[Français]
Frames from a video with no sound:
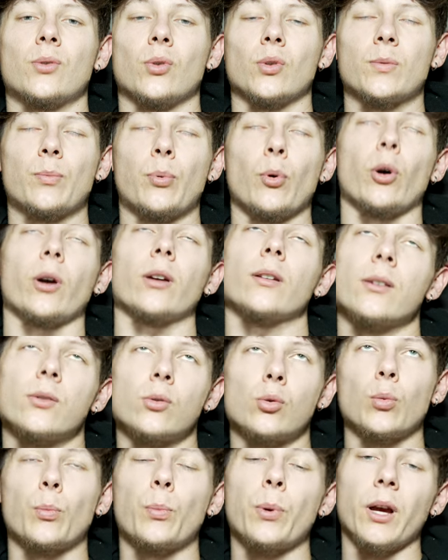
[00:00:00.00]
Ce sport, il est
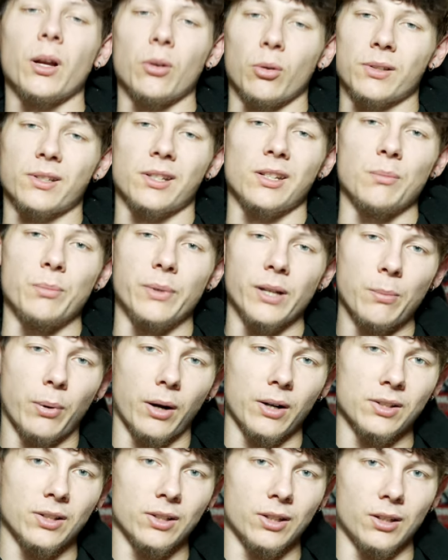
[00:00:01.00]
super lorsqu'il est bien
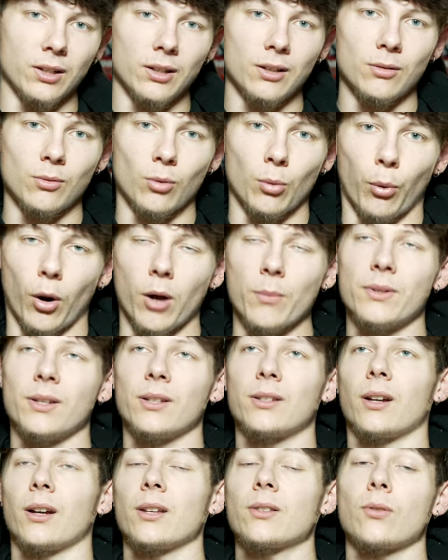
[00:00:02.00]
pratiqué. Le problème,
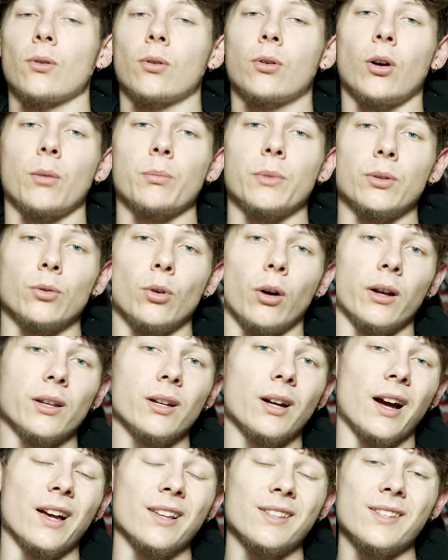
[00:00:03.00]
c'est qu'il reste encore, mine de
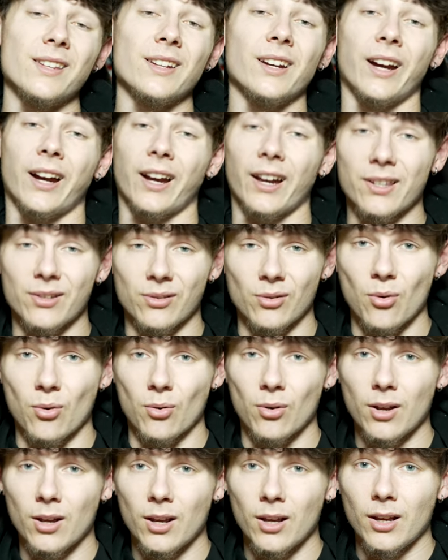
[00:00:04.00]
rien, assez
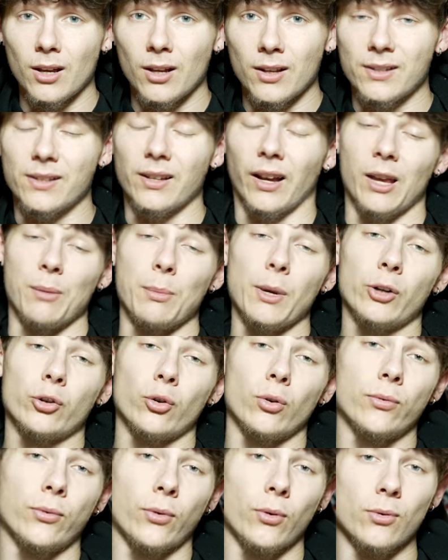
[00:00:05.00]
récent. Ça
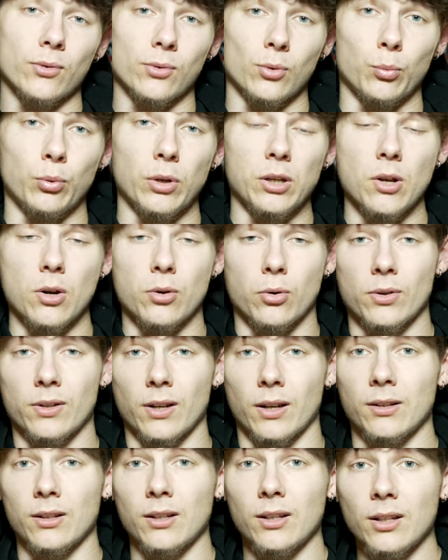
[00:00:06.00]
émerge en France depuis
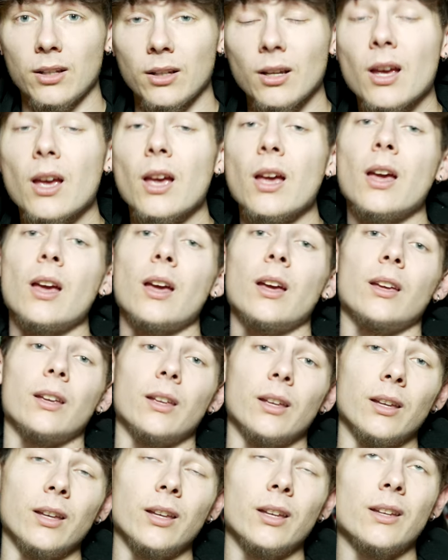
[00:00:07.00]
quelques années
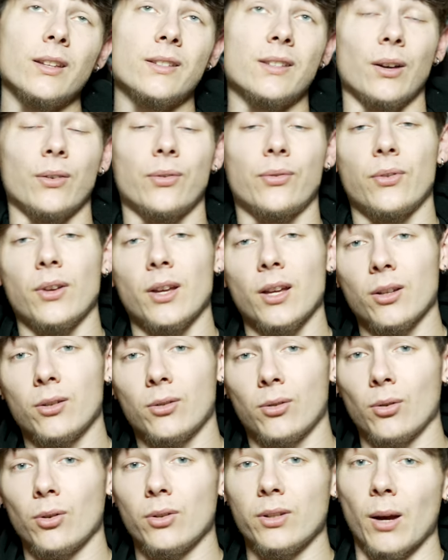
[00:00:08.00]
et ça fait
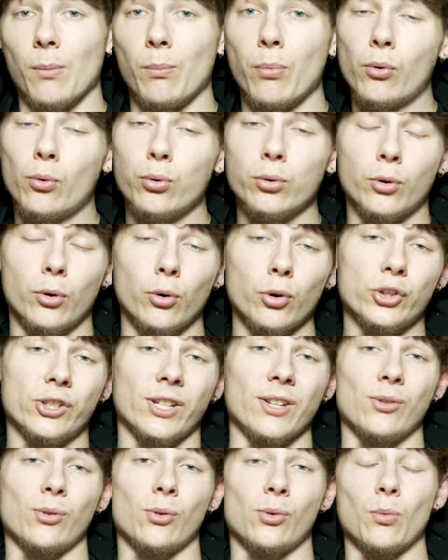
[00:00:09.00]
qu'il y a beaucoup de coachs
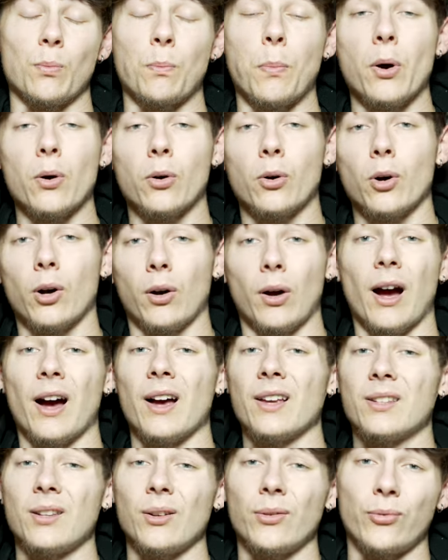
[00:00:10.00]
qui ne se sont pas encore
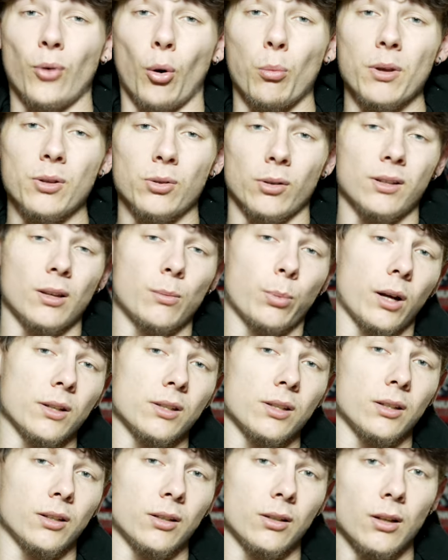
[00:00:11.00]
assez formés sur cette
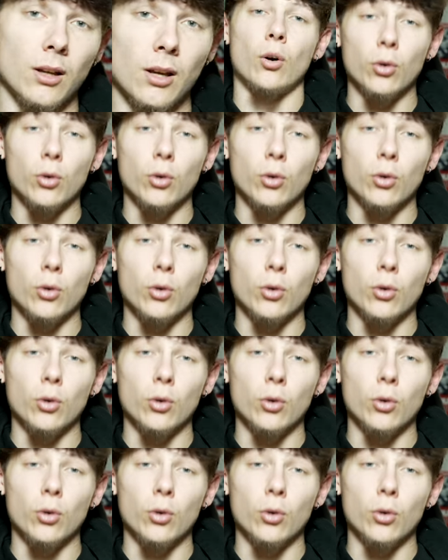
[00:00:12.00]
pratique.